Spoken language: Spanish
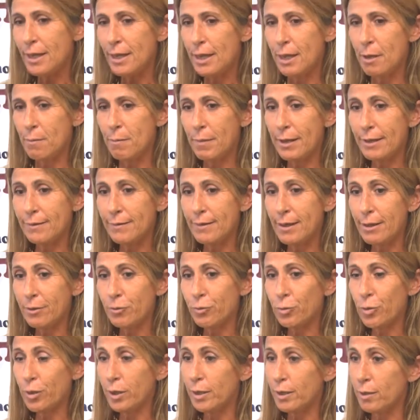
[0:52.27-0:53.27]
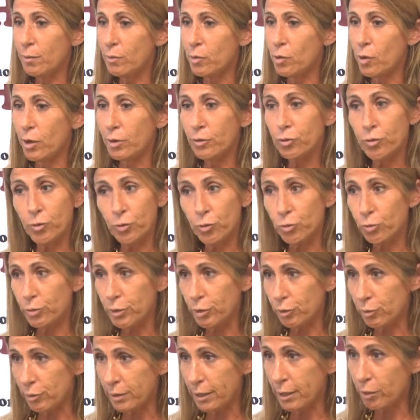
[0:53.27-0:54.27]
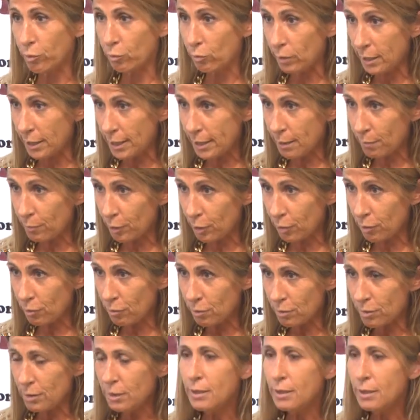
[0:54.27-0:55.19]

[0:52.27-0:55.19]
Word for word: en base a eso escribió toda su historia en un libro,